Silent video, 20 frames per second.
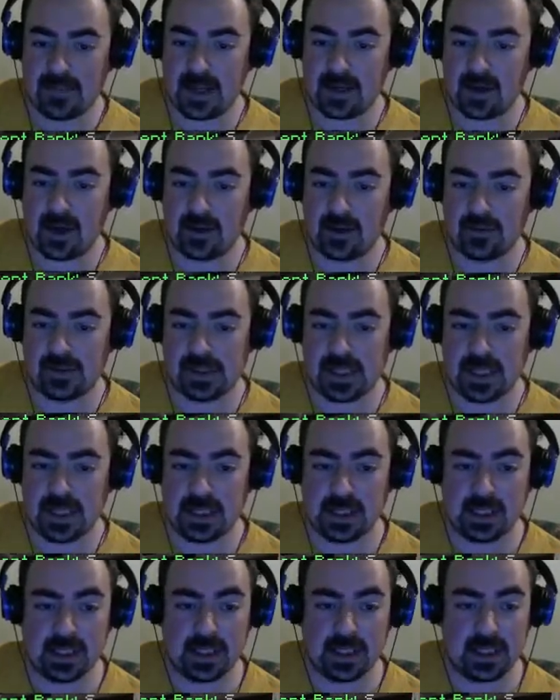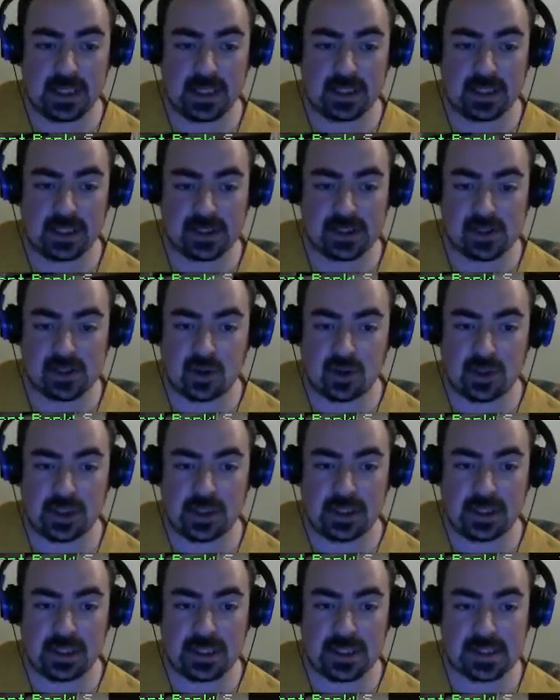housing,
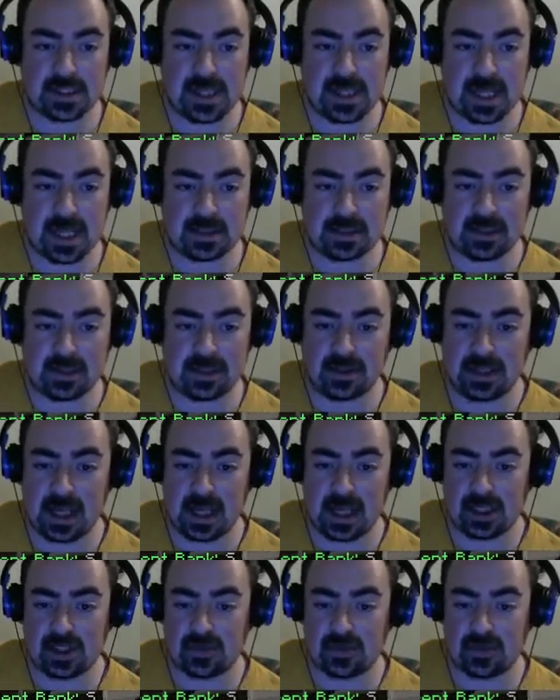stock reset, ok, gem